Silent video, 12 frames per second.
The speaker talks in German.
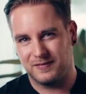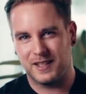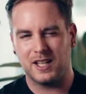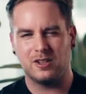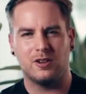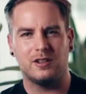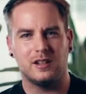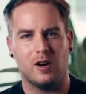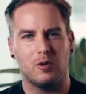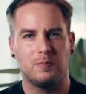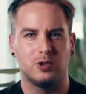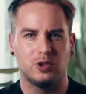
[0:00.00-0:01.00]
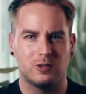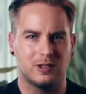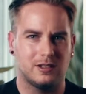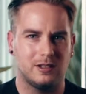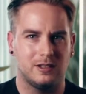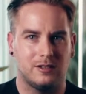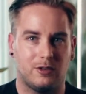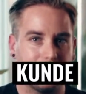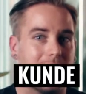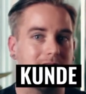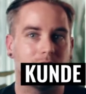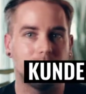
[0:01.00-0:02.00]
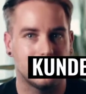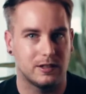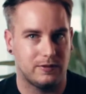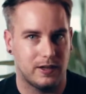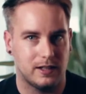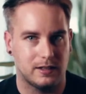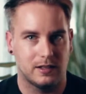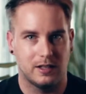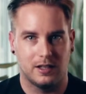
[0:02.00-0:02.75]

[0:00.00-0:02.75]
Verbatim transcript: denen könnten auch Produkte von gefallen.